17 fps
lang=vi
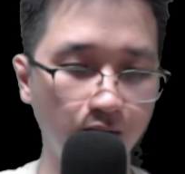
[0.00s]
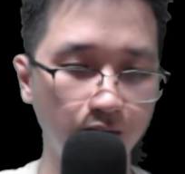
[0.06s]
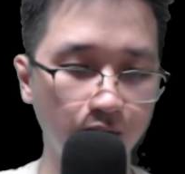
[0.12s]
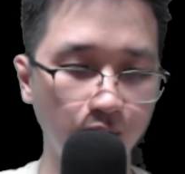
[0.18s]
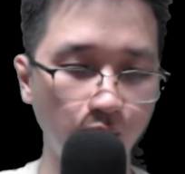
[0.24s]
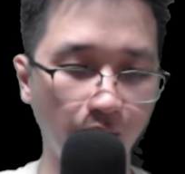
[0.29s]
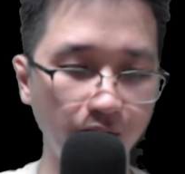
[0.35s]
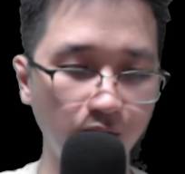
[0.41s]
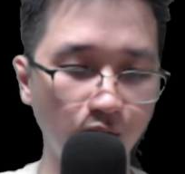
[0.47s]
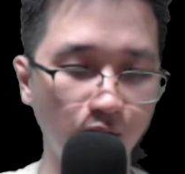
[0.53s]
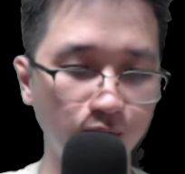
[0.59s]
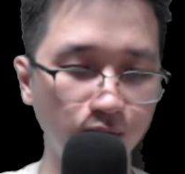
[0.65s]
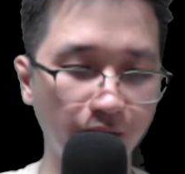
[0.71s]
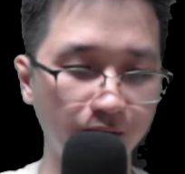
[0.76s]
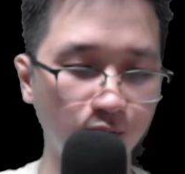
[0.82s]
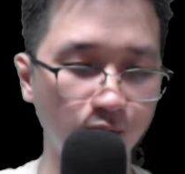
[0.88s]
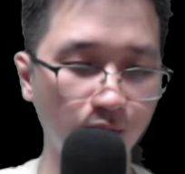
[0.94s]
Cuối cùng
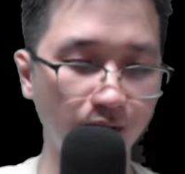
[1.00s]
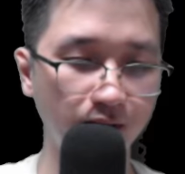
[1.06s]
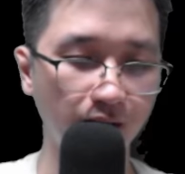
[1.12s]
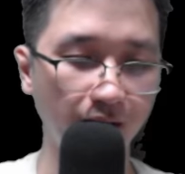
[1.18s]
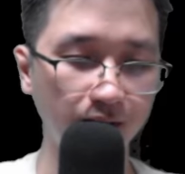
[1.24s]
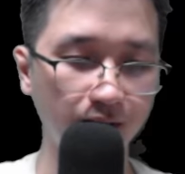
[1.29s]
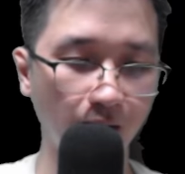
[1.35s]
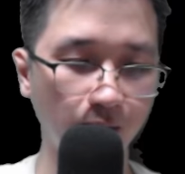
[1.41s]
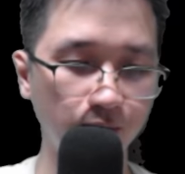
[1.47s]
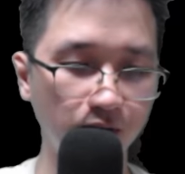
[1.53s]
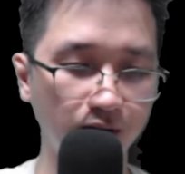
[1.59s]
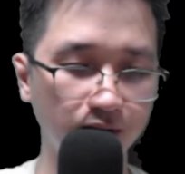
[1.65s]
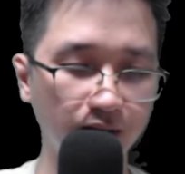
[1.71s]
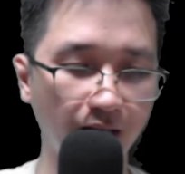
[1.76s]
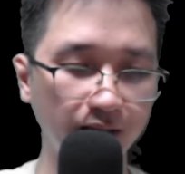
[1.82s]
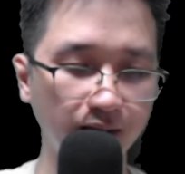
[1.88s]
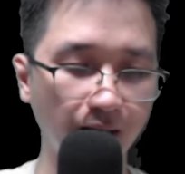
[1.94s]
liên quân đế tộc,
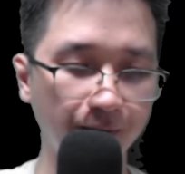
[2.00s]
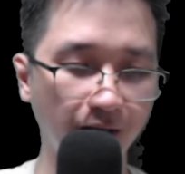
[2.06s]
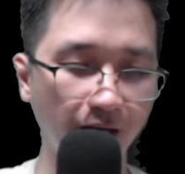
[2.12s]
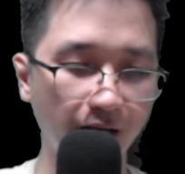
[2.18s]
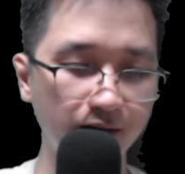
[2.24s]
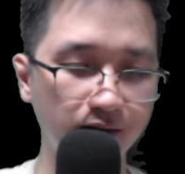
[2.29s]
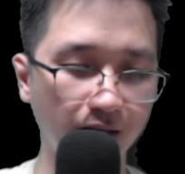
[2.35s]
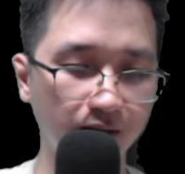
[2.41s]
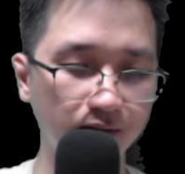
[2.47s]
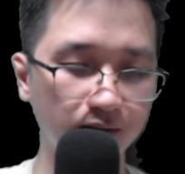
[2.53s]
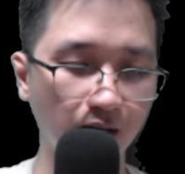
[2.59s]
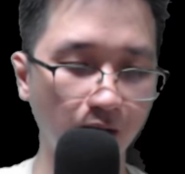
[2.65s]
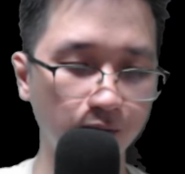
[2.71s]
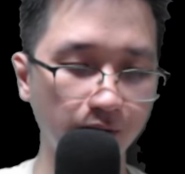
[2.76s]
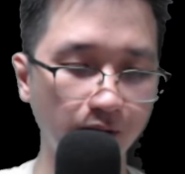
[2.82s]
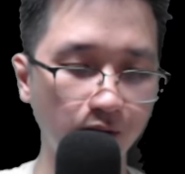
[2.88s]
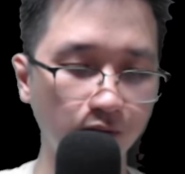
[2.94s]
cường thế tập kết nhân
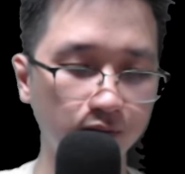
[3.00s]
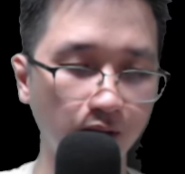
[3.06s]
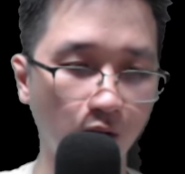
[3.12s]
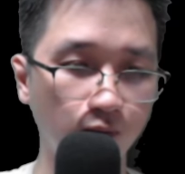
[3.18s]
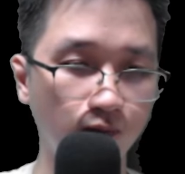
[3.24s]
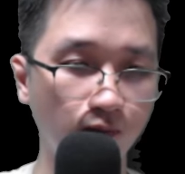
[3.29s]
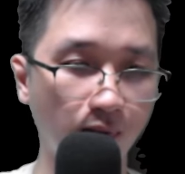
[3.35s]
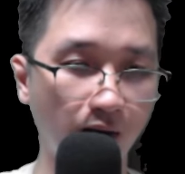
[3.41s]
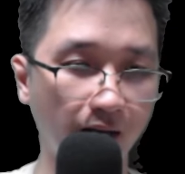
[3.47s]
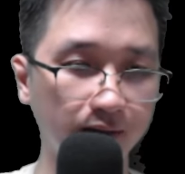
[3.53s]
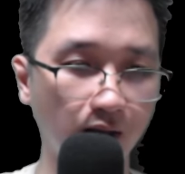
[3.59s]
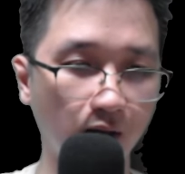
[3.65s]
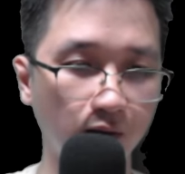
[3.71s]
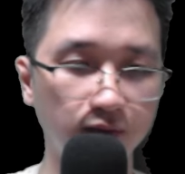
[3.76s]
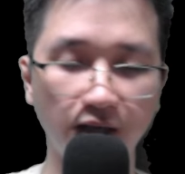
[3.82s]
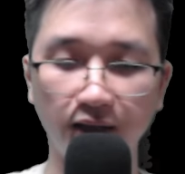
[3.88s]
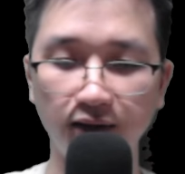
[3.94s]
tộc, yêu tộc, ma
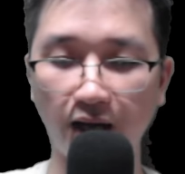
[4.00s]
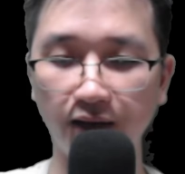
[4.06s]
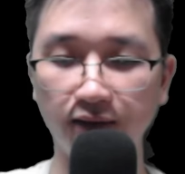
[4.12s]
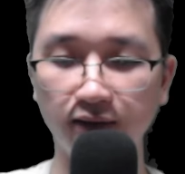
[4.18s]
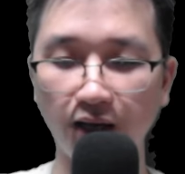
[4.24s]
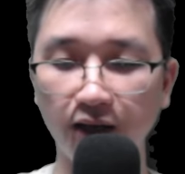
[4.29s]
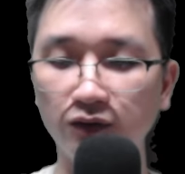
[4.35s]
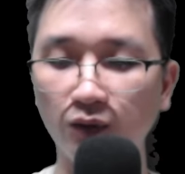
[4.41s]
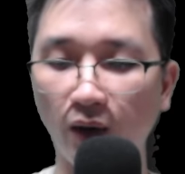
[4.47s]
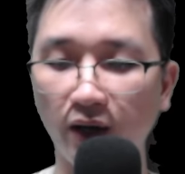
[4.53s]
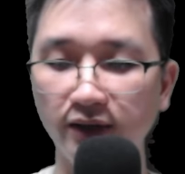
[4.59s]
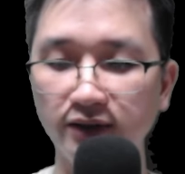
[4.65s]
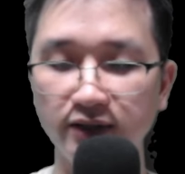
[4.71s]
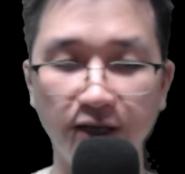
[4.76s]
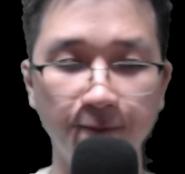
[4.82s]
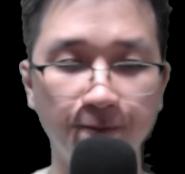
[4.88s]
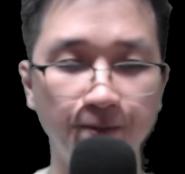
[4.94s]
tộc đã tan tác toàn
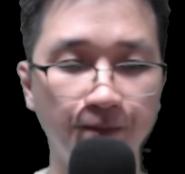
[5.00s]
diện.